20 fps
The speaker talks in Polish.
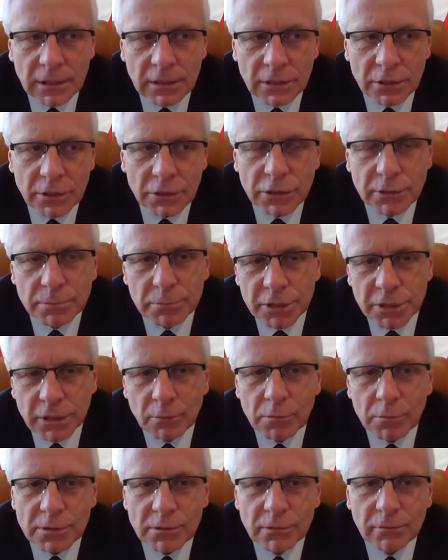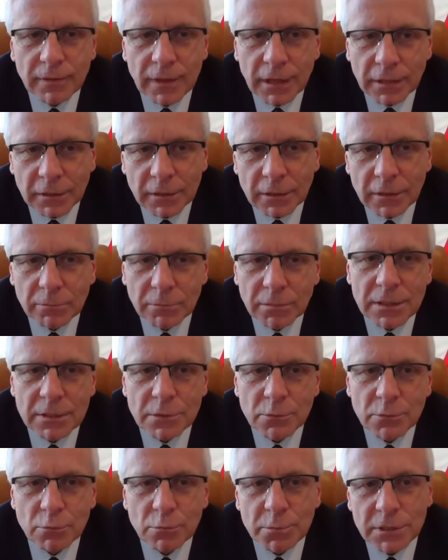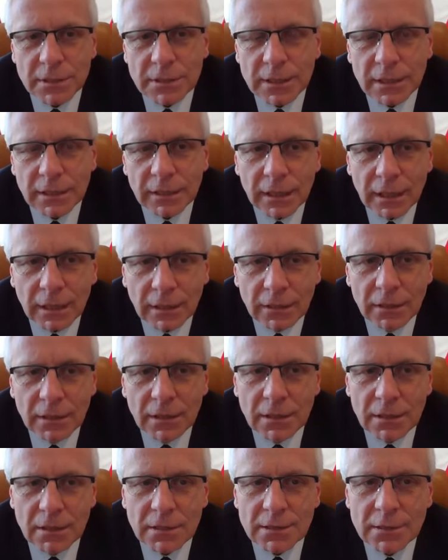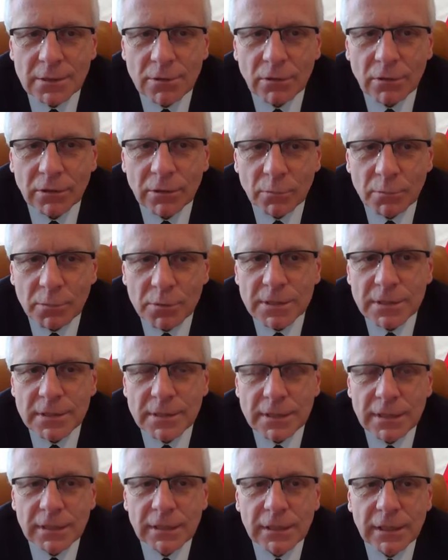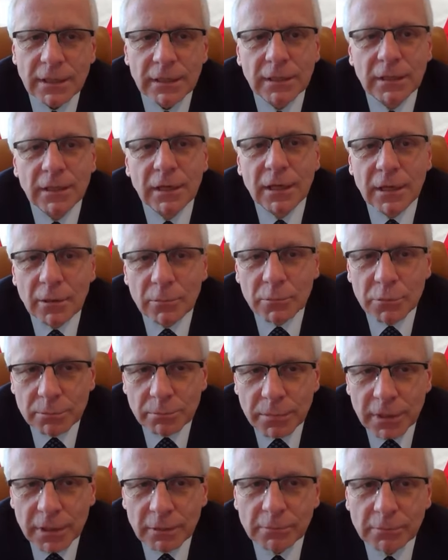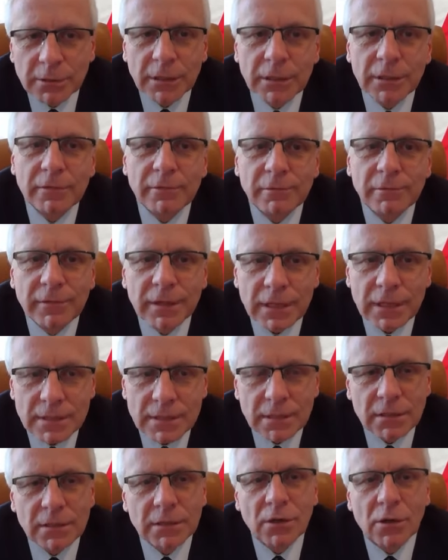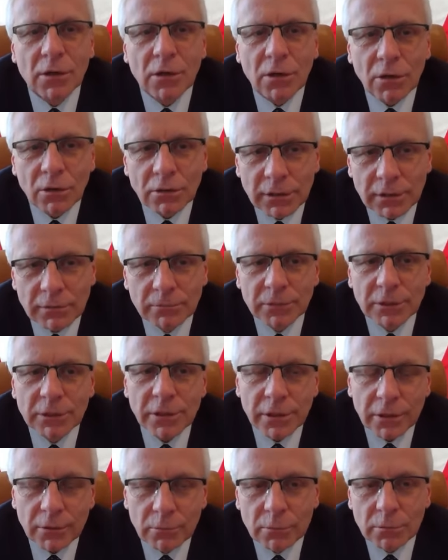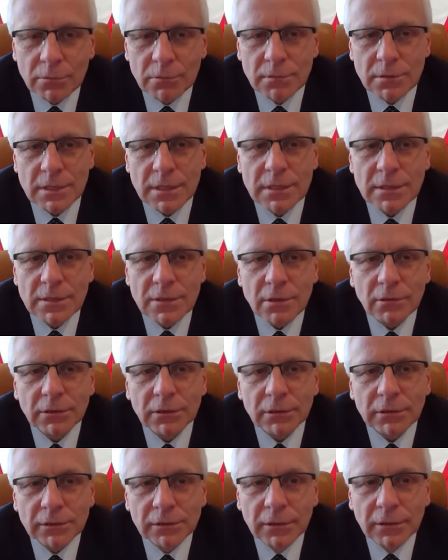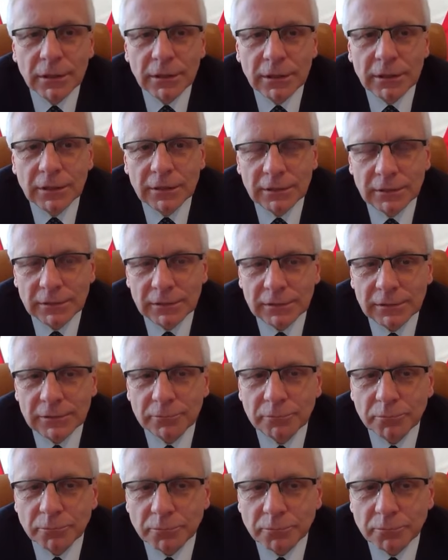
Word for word: e, szybsze głosowanie bez uprzedzenia strony opozycyjnej przy pełnej wiedzy o tym triku ze strony e,